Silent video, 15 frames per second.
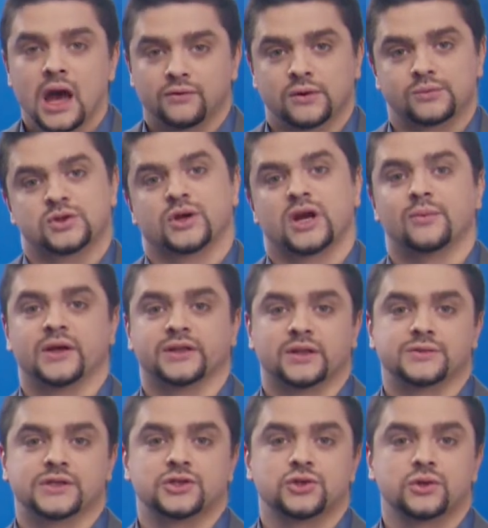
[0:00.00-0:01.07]
В
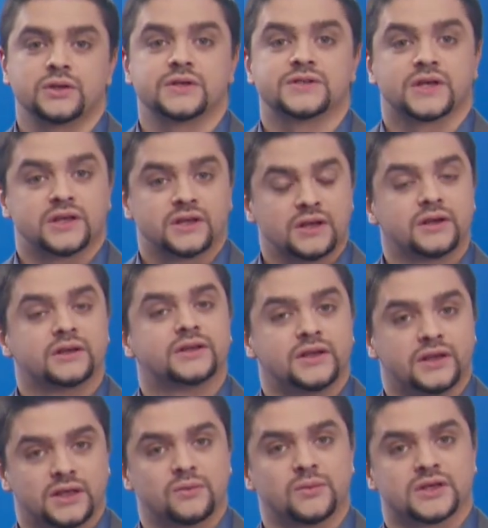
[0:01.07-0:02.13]
общекомандном зачете заняли
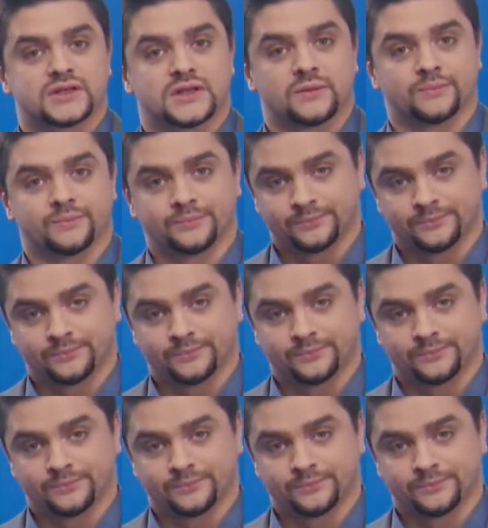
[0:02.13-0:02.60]
третье место.